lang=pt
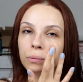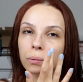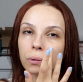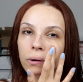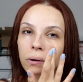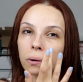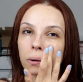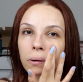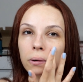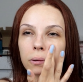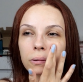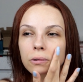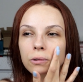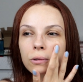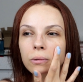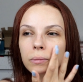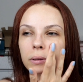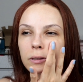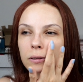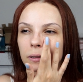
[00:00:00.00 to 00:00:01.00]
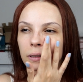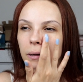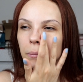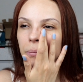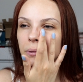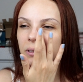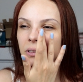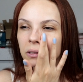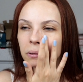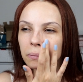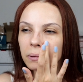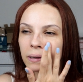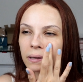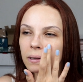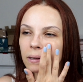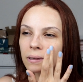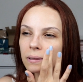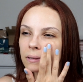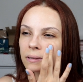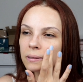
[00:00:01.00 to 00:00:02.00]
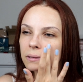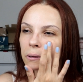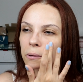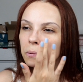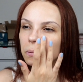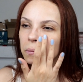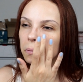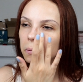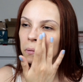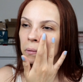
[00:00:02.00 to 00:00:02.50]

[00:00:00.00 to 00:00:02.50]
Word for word: poros, comecei a perceber que eles são